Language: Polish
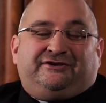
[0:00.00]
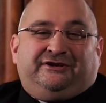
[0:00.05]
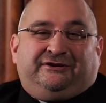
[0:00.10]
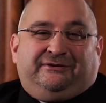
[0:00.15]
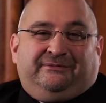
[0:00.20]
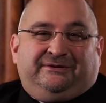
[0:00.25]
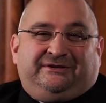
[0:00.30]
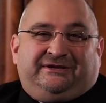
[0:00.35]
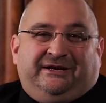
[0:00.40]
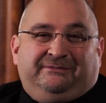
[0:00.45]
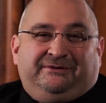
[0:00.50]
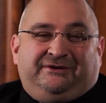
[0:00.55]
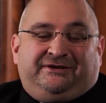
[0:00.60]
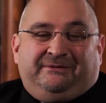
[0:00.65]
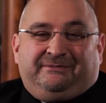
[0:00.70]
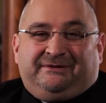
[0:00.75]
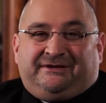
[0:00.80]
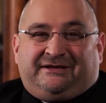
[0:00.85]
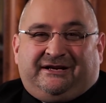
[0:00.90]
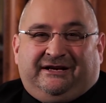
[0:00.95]
że to my sami
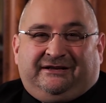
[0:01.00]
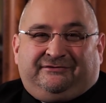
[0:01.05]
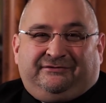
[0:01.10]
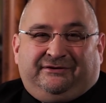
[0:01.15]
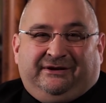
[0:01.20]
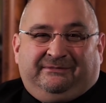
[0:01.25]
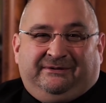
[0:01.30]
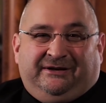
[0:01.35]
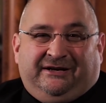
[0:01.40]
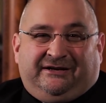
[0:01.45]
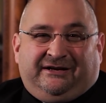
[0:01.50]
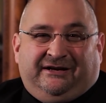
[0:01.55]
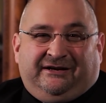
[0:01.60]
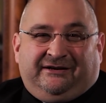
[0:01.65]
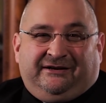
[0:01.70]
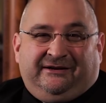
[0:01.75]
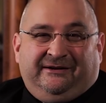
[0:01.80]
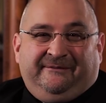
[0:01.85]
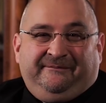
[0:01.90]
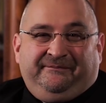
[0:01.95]
siebie skazujemy na
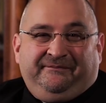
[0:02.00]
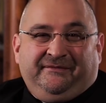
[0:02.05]
karę.